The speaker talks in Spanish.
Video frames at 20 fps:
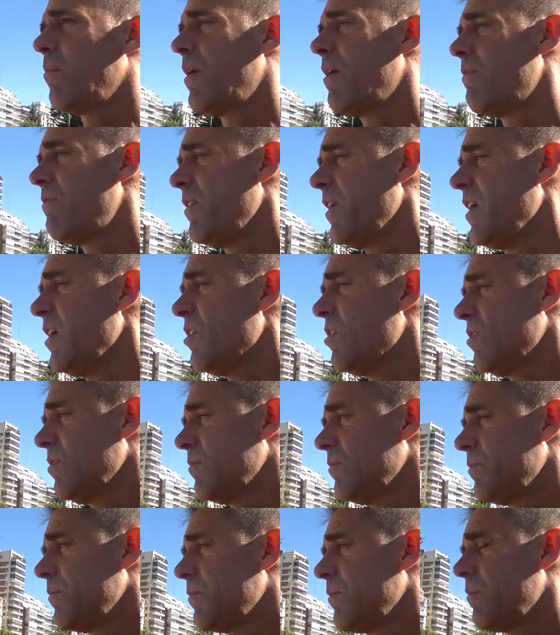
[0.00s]
más frío,
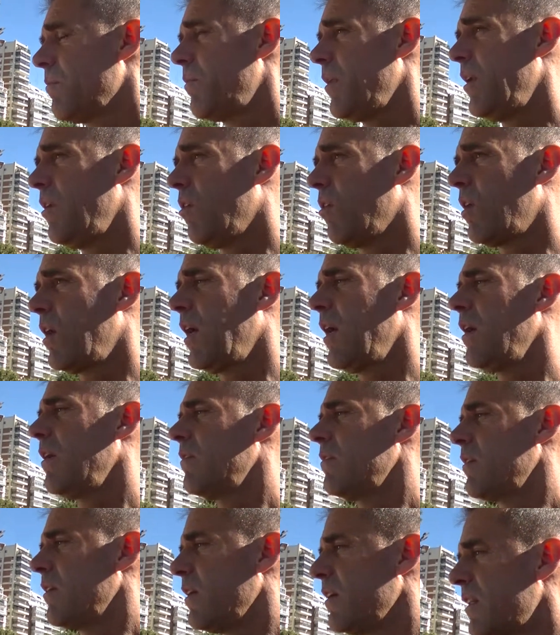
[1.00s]
pero que
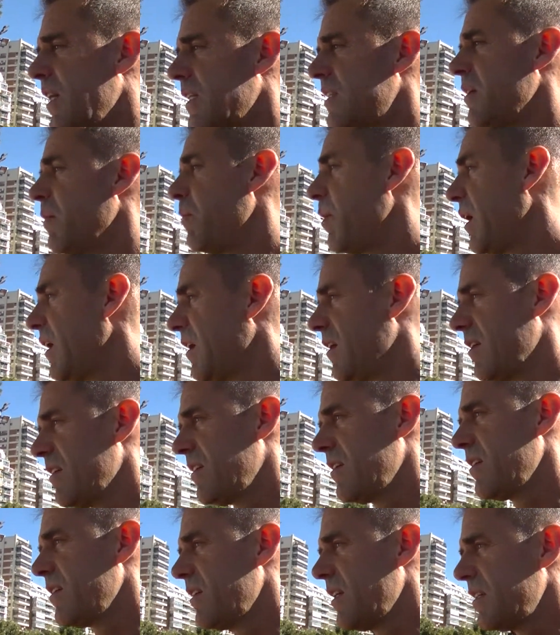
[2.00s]
está siempre ahí.
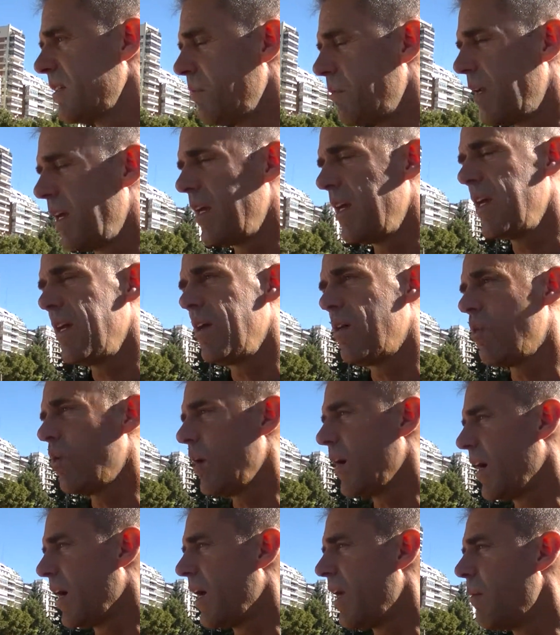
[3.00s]
Está siempre ahí,
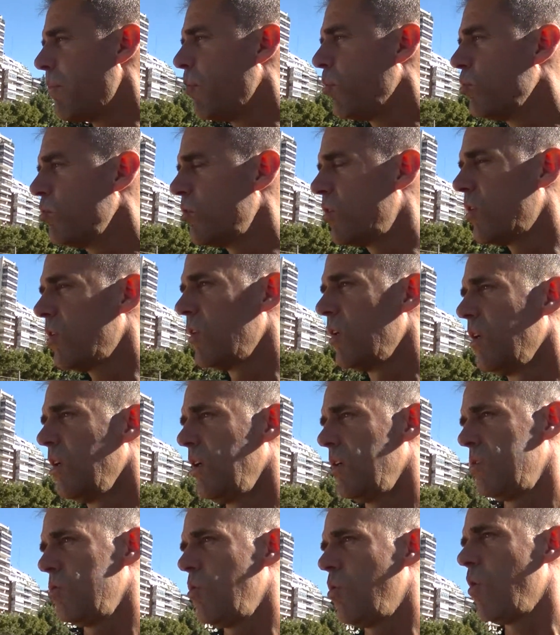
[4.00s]
juega a cada punto,
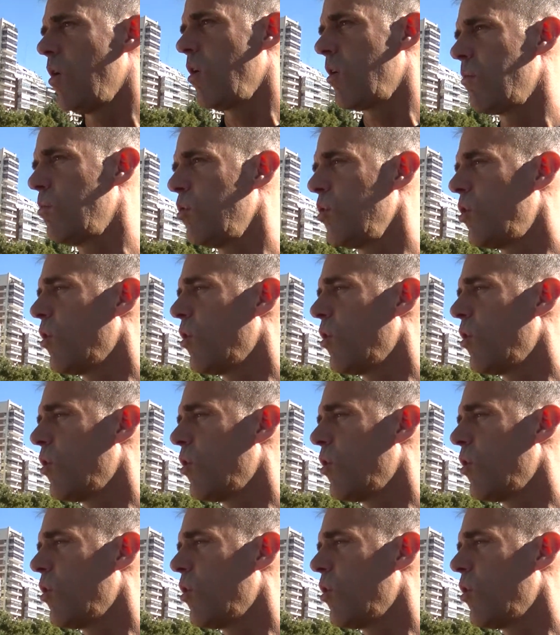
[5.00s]
es un jugador muy